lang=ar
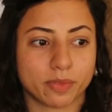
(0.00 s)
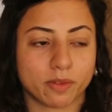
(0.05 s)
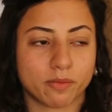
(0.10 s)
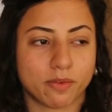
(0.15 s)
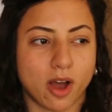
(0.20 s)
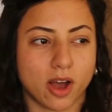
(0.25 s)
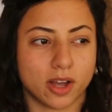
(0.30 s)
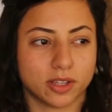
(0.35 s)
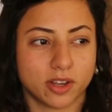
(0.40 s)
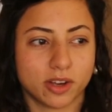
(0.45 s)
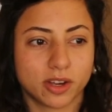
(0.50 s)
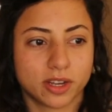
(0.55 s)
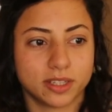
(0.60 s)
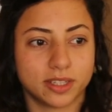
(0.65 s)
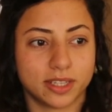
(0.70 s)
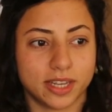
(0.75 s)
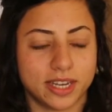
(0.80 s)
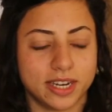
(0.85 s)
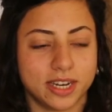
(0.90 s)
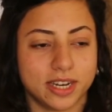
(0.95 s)

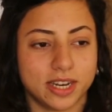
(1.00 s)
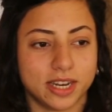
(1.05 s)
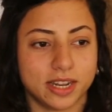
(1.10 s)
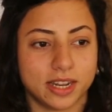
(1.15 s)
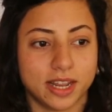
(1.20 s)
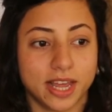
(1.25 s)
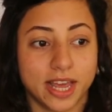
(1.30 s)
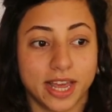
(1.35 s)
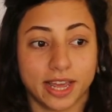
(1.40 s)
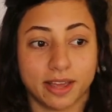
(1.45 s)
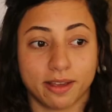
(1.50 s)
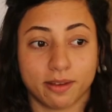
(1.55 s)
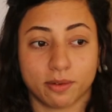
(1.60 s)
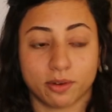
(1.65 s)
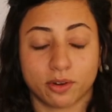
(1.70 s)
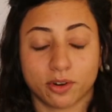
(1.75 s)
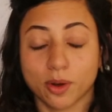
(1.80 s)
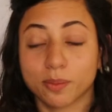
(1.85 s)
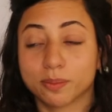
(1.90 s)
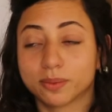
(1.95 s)
فاعتقد ان
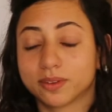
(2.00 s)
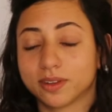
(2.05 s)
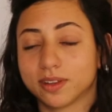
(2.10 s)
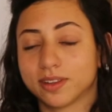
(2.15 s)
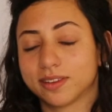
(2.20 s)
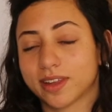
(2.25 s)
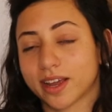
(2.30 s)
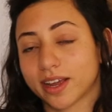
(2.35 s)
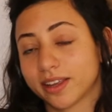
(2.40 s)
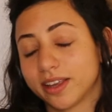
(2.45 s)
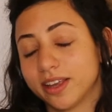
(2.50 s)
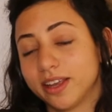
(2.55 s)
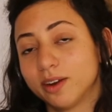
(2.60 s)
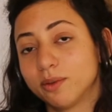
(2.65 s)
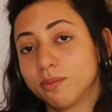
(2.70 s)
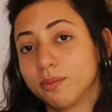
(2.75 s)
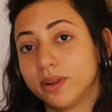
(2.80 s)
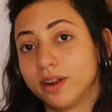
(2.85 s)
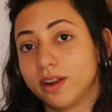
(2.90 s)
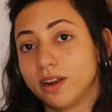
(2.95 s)
ربط
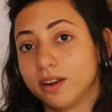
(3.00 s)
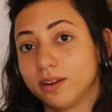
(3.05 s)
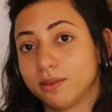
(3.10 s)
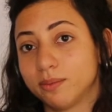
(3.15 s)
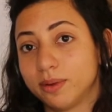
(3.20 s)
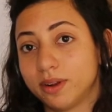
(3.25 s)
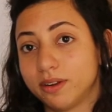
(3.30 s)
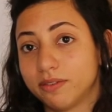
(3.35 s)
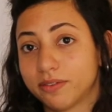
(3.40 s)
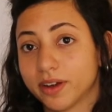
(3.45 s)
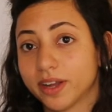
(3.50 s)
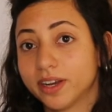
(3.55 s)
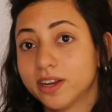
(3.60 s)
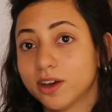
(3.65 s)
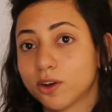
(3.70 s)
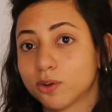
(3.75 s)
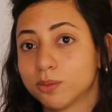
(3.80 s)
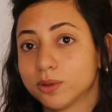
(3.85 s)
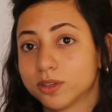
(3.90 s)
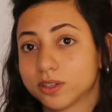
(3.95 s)
التغيير بالفن
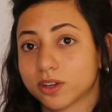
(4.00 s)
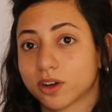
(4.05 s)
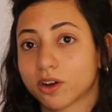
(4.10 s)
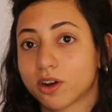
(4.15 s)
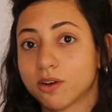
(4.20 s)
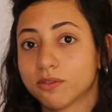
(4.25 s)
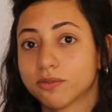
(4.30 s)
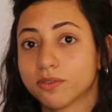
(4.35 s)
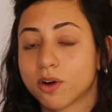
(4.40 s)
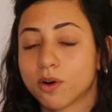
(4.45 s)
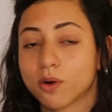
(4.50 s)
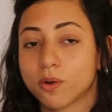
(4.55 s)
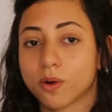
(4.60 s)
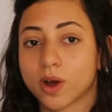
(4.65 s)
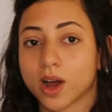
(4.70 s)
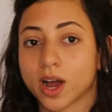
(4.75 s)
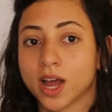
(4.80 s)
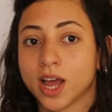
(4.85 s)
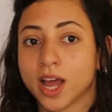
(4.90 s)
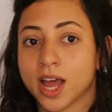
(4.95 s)
او بالثقافه
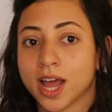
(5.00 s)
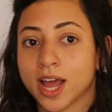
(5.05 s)
هو